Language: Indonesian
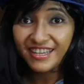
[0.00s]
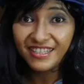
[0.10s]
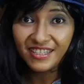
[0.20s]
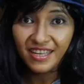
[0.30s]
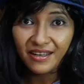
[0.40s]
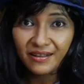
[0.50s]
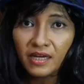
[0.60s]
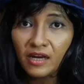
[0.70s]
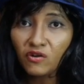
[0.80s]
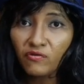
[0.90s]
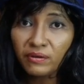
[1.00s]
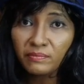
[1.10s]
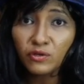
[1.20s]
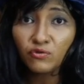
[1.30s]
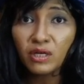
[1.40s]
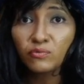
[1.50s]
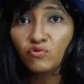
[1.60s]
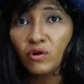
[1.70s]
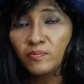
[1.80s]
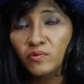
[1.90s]
NGN-nya. Dan November
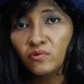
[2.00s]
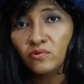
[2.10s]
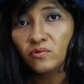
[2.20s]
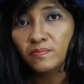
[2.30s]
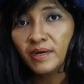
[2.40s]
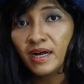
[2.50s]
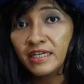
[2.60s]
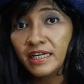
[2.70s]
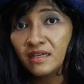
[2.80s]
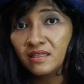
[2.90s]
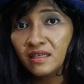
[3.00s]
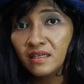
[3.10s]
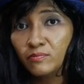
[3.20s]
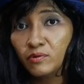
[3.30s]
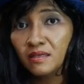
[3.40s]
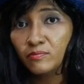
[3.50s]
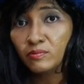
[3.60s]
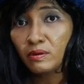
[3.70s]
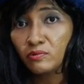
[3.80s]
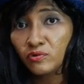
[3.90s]
2020, pengadilan tinggi
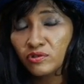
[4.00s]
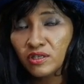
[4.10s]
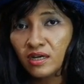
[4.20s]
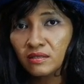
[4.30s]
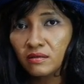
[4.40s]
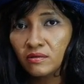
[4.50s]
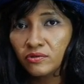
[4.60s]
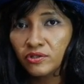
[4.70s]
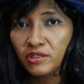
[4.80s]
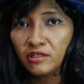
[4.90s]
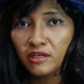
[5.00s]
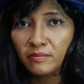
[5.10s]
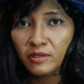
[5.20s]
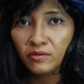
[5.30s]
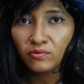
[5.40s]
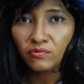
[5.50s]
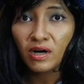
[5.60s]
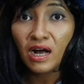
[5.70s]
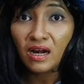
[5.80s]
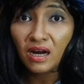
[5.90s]
pun memutuskan kalau Johnny Depp itu
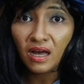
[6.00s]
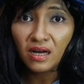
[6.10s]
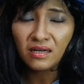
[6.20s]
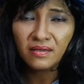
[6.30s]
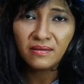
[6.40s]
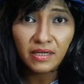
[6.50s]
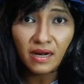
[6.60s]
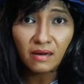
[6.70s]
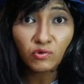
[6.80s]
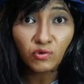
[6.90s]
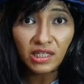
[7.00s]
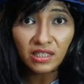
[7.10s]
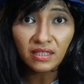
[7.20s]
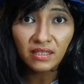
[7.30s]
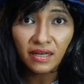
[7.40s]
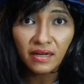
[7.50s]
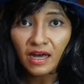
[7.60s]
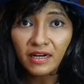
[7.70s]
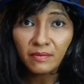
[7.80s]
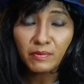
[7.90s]
kalah di dalam gugatannya
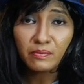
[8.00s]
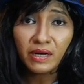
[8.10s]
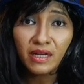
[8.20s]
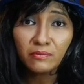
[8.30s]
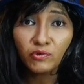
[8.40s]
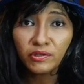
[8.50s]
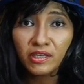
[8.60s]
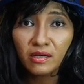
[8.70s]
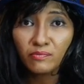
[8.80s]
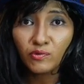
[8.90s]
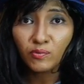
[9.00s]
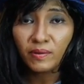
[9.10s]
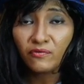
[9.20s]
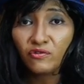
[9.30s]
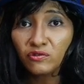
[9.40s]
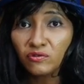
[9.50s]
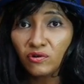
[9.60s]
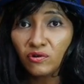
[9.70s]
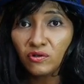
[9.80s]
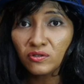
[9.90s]
karena berbagai bukti yang berupa
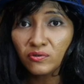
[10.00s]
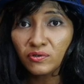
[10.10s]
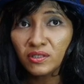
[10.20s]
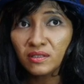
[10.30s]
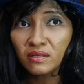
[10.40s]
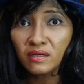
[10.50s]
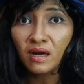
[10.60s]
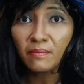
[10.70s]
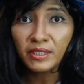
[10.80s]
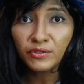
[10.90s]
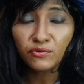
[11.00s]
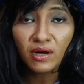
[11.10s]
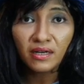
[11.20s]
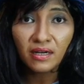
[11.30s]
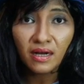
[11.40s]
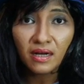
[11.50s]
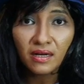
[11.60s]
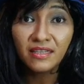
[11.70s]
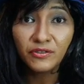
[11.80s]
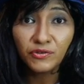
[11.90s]
foto, terus rekaman suara
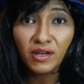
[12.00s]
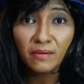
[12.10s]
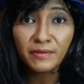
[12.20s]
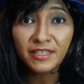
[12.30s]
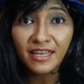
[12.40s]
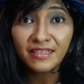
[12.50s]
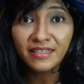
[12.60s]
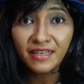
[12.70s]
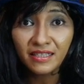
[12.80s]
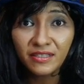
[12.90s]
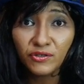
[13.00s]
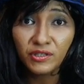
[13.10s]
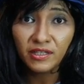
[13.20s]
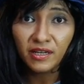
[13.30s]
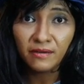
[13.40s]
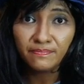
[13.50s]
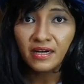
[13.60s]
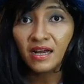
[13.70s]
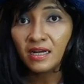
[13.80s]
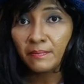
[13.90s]
dan juga pesan teks Johnny Depp
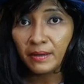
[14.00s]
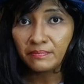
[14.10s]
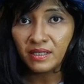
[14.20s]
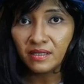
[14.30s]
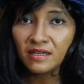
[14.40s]
terhadap Amber.